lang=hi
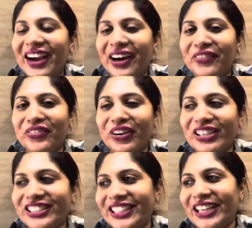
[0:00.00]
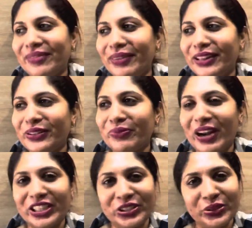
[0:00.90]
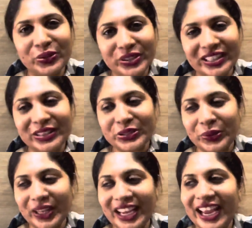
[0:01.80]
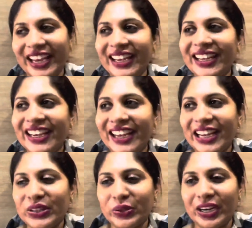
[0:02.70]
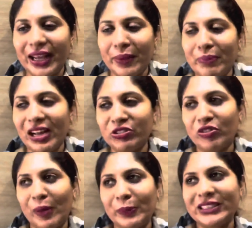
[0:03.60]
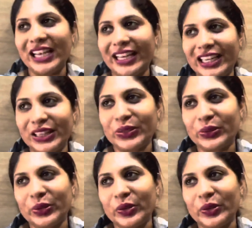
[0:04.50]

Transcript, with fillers: ऑफ कोर्स ही कैन बी तो प्राइशो को उधर छोड़ के आई एक थोड़ा टाइम बाद वो वापस आएगी तो